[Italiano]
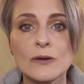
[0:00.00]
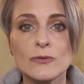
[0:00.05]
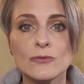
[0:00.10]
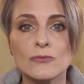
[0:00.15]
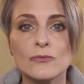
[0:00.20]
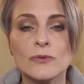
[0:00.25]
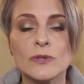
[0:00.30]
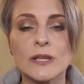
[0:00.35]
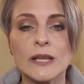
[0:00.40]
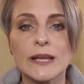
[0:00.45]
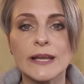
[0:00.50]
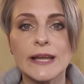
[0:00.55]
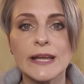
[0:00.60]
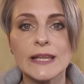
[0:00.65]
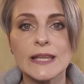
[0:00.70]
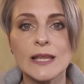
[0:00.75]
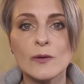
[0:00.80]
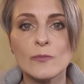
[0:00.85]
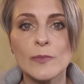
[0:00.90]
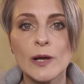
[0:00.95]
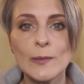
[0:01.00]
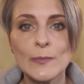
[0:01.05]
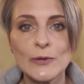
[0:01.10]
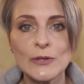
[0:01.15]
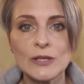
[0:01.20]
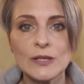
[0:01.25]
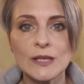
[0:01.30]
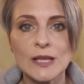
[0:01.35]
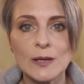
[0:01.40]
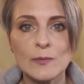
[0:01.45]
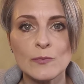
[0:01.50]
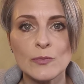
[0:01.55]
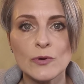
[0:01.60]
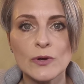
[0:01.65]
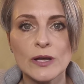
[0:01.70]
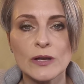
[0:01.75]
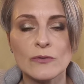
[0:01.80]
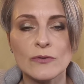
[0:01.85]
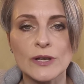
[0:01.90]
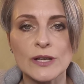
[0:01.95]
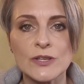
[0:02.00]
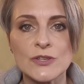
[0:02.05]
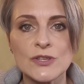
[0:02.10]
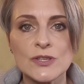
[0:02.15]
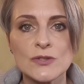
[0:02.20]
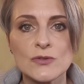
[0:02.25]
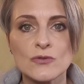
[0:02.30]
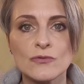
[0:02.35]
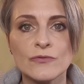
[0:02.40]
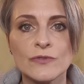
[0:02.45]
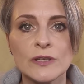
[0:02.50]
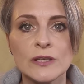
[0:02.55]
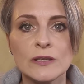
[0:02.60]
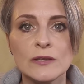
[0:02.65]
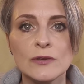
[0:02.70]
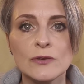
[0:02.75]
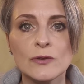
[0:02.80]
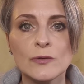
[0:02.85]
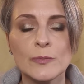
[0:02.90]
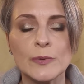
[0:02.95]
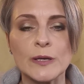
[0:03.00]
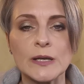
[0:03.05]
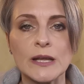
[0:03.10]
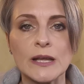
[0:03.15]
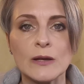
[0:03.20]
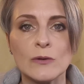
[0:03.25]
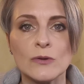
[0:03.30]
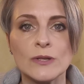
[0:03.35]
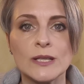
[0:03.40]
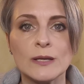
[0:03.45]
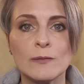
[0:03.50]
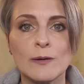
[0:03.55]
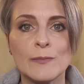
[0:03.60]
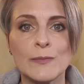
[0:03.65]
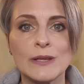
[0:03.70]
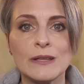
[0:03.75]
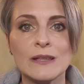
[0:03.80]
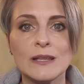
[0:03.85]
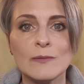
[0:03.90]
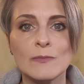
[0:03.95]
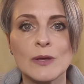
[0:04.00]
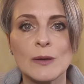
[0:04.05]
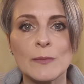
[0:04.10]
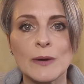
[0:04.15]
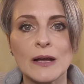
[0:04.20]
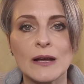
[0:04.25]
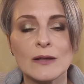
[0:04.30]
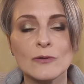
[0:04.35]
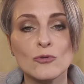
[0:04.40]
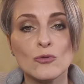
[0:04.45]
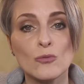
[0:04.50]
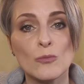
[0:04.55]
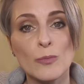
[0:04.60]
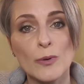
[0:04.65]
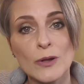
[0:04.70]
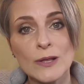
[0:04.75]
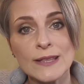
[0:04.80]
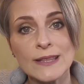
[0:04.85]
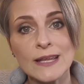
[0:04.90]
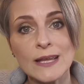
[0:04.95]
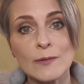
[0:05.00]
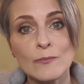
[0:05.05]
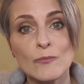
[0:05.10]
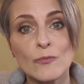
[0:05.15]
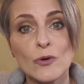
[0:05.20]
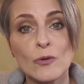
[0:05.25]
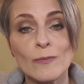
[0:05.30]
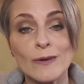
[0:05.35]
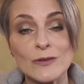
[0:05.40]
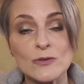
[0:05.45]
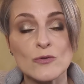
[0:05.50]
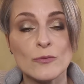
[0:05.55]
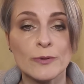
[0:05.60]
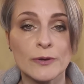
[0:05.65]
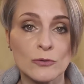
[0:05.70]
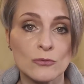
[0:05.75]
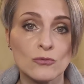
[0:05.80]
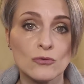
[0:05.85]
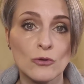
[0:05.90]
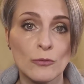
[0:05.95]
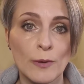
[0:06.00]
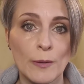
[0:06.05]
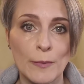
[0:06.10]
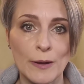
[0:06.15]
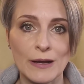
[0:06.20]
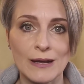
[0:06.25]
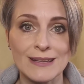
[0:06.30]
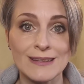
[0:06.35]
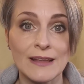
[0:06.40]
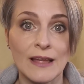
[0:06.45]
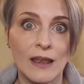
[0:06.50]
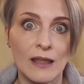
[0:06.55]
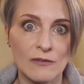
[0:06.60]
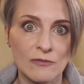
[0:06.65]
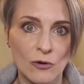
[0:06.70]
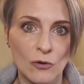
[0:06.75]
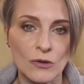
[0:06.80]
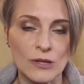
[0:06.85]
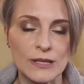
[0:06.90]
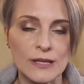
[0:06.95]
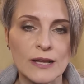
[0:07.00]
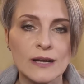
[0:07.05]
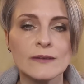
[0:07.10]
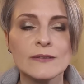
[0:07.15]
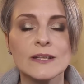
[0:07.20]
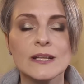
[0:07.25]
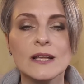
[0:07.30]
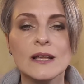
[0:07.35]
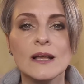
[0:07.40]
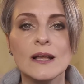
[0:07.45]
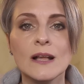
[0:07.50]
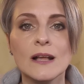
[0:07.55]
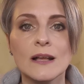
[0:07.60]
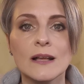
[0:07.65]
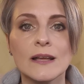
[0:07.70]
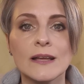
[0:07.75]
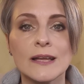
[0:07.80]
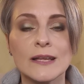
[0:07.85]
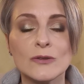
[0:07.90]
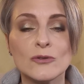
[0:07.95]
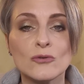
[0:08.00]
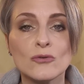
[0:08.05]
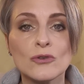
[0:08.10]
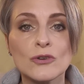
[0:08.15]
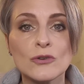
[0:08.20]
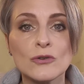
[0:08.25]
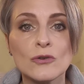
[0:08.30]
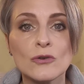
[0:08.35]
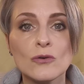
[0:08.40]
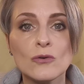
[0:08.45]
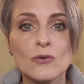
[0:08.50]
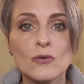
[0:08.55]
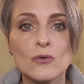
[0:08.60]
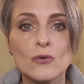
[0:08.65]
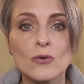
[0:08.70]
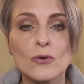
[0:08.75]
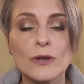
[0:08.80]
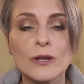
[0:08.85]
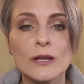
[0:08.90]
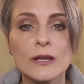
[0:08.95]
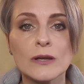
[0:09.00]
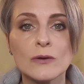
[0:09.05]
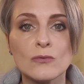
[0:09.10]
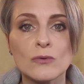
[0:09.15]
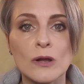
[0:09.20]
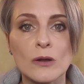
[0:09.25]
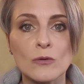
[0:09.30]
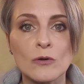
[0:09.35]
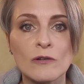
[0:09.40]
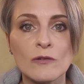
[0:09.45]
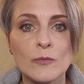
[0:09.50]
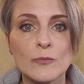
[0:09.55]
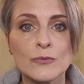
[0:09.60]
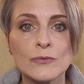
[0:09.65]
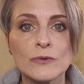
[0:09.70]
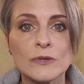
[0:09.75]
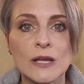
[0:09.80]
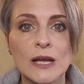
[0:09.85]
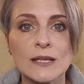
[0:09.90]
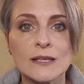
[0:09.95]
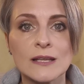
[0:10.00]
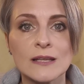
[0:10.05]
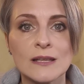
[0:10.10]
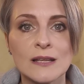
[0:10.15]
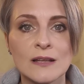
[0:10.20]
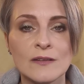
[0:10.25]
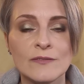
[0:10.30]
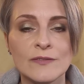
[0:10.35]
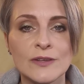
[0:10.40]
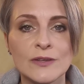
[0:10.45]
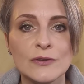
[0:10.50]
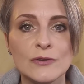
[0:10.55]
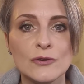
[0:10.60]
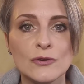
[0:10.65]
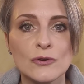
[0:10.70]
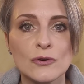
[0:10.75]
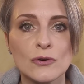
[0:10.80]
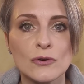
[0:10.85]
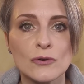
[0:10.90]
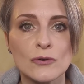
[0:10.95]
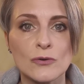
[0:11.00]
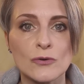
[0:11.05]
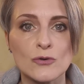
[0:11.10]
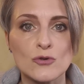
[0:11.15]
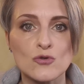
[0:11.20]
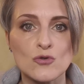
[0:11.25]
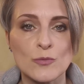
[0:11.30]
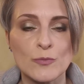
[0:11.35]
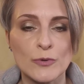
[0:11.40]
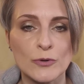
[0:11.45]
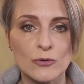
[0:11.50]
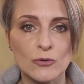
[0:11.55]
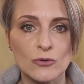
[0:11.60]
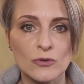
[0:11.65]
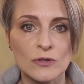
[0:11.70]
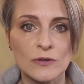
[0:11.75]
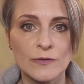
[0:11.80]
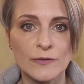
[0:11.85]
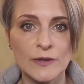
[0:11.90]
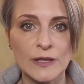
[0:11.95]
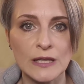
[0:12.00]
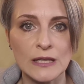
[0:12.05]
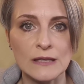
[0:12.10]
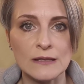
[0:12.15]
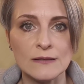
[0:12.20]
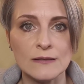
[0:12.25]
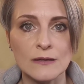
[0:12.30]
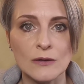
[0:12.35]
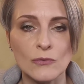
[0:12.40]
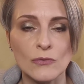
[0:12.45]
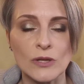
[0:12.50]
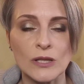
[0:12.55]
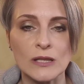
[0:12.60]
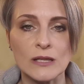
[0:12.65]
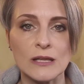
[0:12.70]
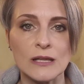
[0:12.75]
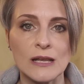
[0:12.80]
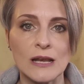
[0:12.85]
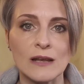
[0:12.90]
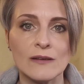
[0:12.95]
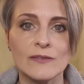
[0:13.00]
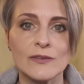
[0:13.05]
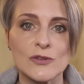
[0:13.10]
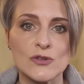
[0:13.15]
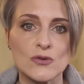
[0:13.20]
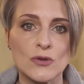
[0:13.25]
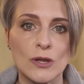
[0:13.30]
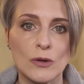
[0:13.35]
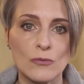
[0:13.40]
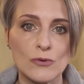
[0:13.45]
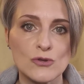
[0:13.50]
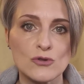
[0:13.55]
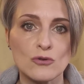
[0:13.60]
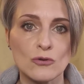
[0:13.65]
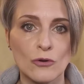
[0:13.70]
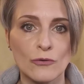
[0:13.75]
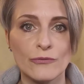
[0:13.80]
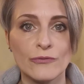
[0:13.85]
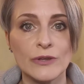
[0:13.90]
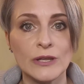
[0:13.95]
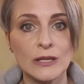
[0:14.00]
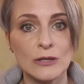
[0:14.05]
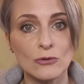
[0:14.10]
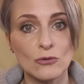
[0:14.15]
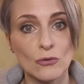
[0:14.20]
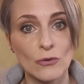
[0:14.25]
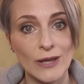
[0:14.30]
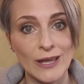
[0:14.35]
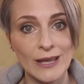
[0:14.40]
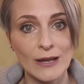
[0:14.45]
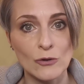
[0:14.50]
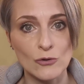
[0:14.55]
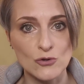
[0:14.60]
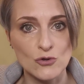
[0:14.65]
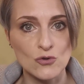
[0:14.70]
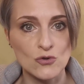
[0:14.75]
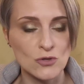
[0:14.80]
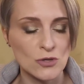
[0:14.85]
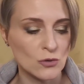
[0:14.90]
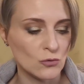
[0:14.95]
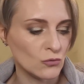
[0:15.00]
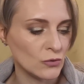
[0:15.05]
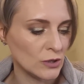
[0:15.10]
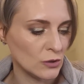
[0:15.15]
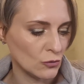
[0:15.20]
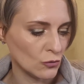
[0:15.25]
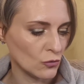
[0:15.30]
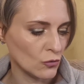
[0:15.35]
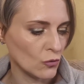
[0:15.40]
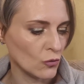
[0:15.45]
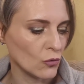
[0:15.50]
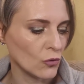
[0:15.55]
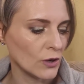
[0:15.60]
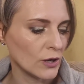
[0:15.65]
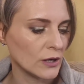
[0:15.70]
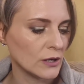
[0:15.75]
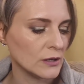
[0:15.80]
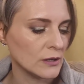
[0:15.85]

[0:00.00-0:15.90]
Ciao a tutte, è da un bel po' di tempo che non registro video perché ultimamente mi è mancato un po' il tempo ma soprattutto mi è mancata la voglia. Eh, torno con una nuova puntata del video eh, sui prodotti finiti, quindi nella versione questo l'ho finito e l'ho sostituito con